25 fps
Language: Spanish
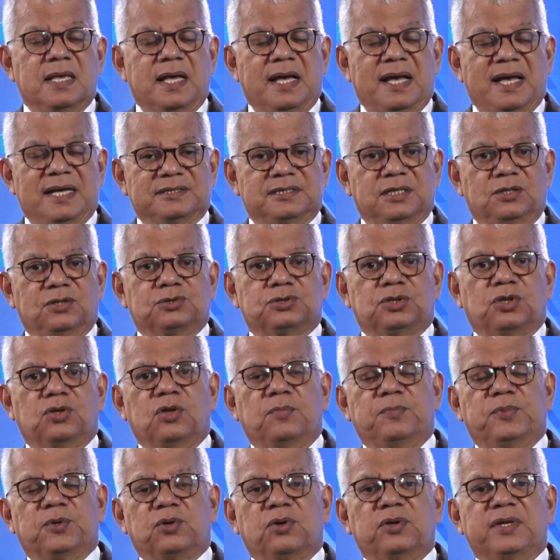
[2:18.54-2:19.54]
Ha sido
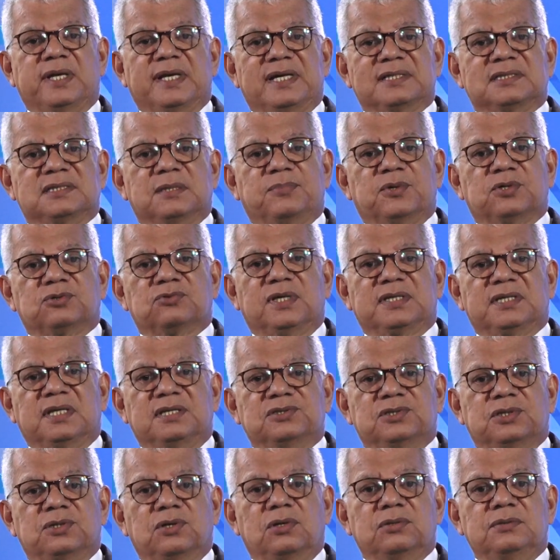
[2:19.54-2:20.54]
todo por hoy. Gracias por su
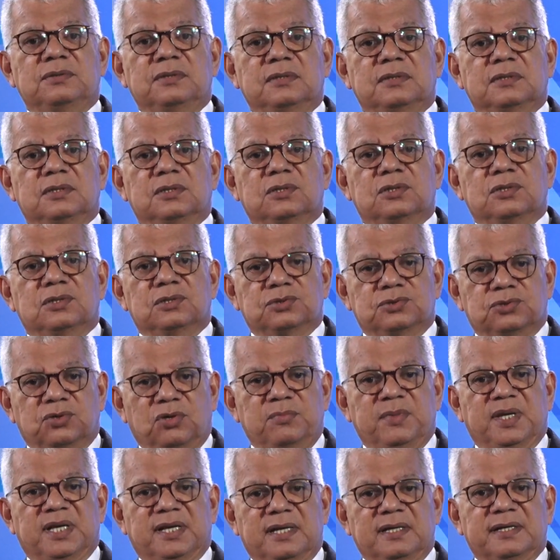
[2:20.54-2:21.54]
atención.
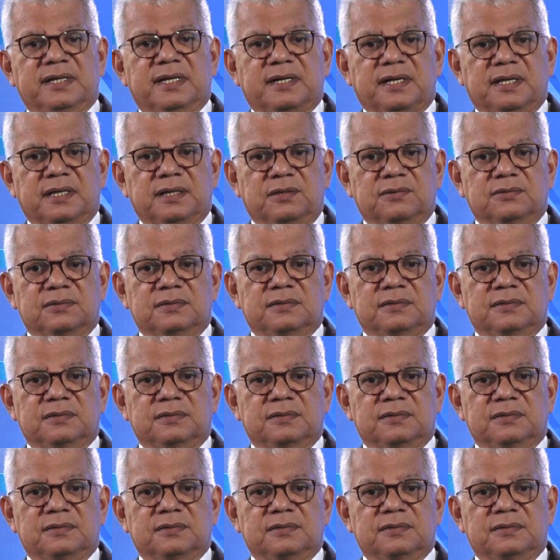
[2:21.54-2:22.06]
Soy Miguel Guerrero.